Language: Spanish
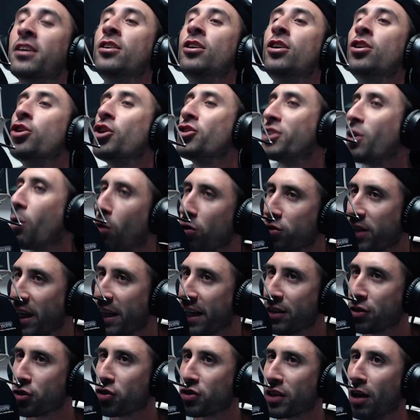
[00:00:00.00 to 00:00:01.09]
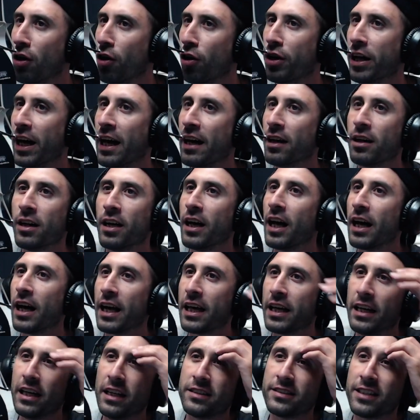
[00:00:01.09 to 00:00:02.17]
No sé cómo están esos ahora eh, en
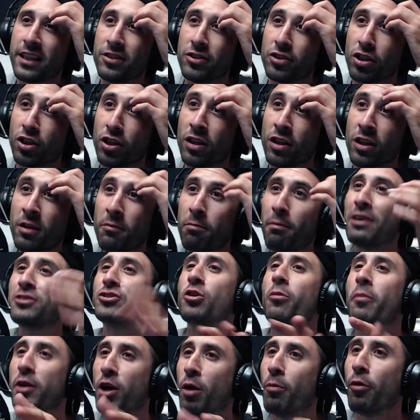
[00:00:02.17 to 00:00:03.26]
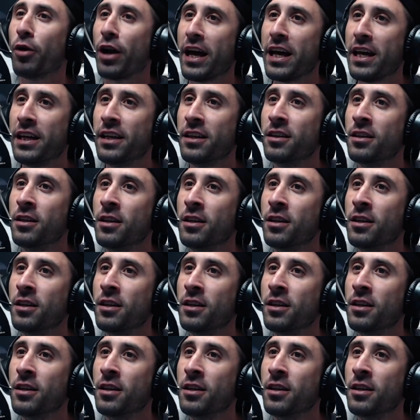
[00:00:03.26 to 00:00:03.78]
el centro. Más o menos por ahí.